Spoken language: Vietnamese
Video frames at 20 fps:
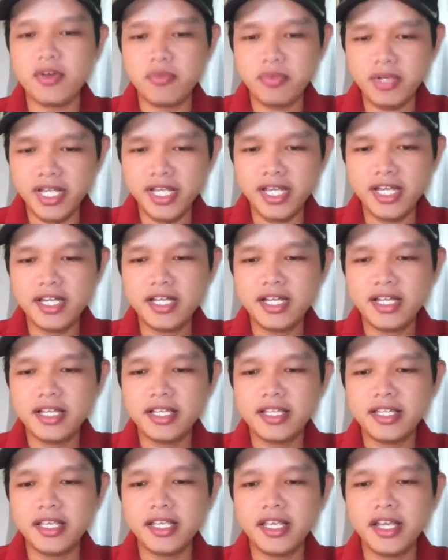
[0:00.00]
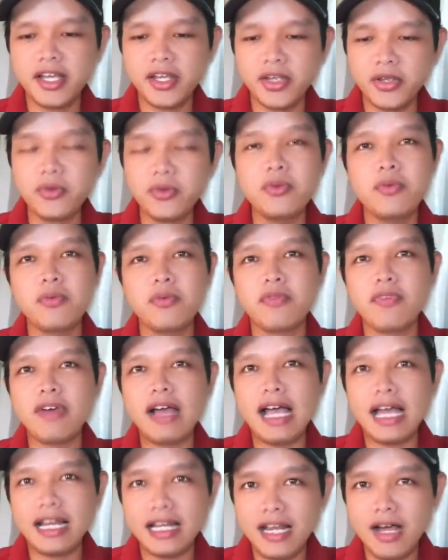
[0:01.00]
nghĩa thì hiểu và
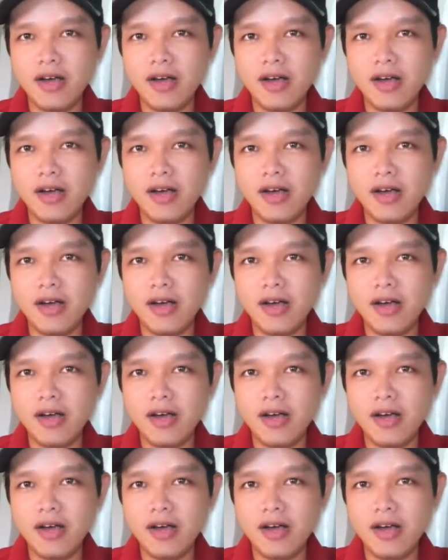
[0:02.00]
hành